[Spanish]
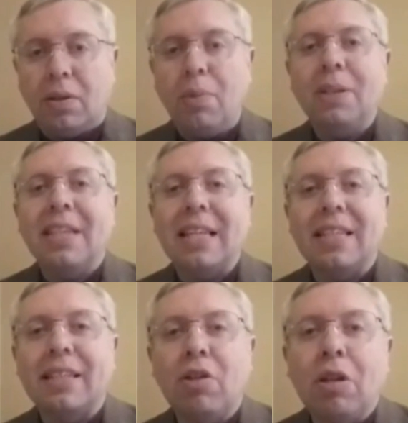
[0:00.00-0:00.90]
¿Cómo
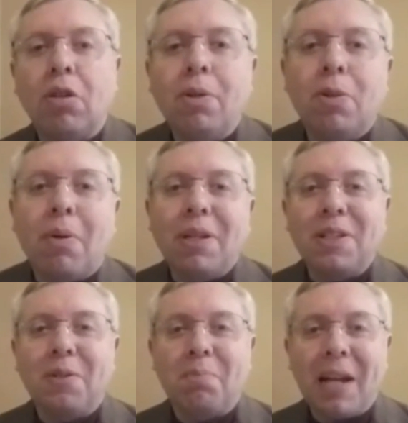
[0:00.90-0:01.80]
estás? Te saluda tu amigo
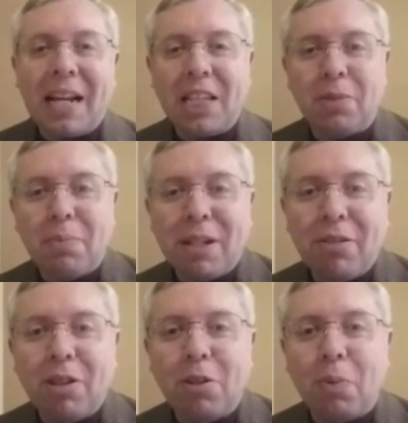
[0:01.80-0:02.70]
Mauricio Pérez.
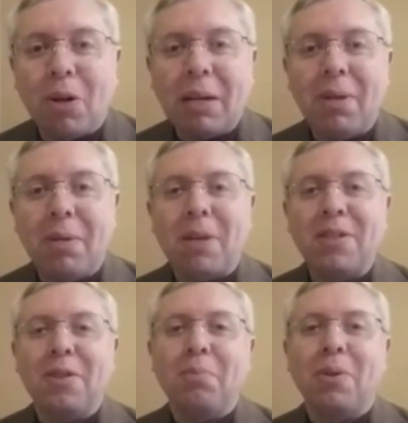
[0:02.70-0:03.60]
Bienvenido a tu programa
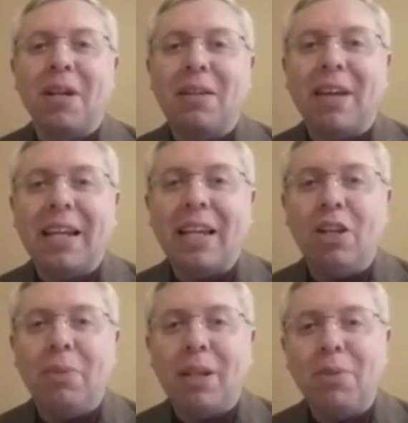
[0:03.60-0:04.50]
Pasión por el
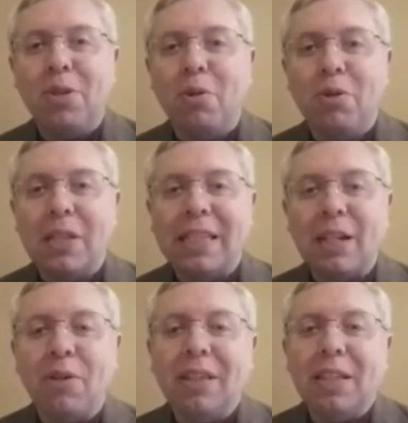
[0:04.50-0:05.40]
Evangelio. Me da mucho gusto
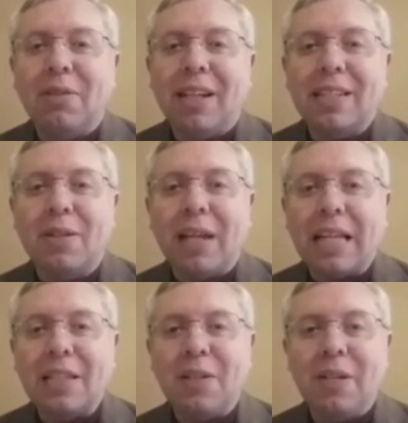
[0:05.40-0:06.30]
estar contigo en esta
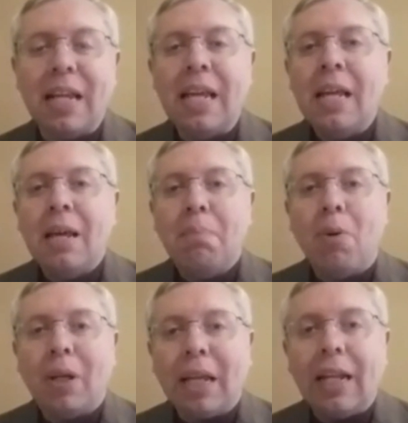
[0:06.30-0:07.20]
ocasión
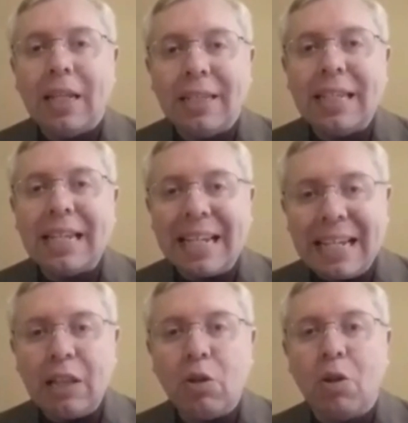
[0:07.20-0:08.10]
porque en este
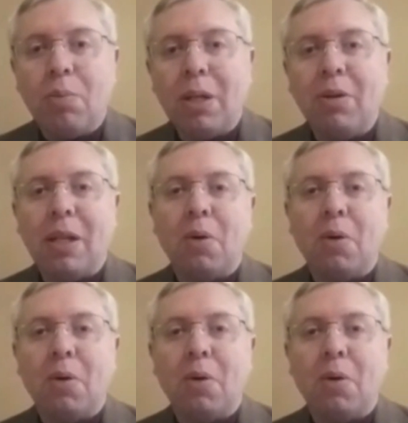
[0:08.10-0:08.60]
quinto domingo de